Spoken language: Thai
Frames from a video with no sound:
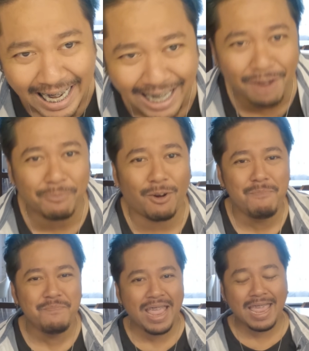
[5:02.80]
ดนั้นครับ คอ
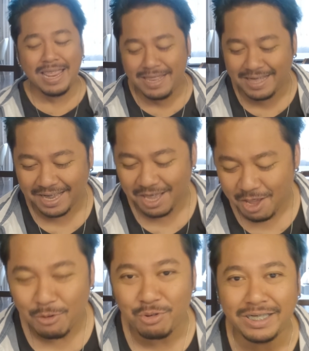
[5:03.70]
มเมนต์
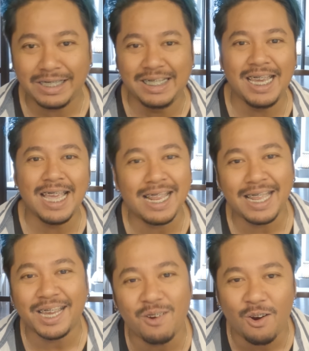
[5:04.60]
คุณจะเชียร์อะ
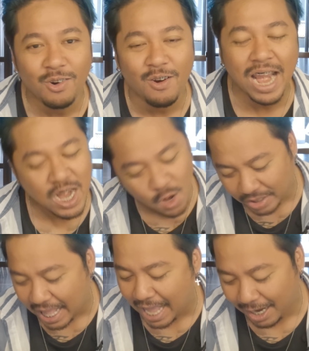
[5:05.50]
ไรกันออกนอกนั้นนอ
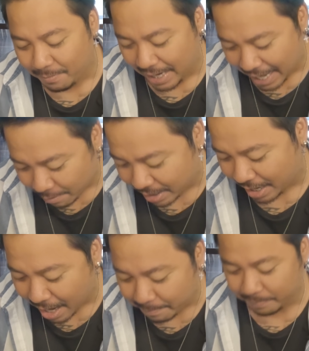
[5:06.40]
กตาเกินไปแล้วนะครับ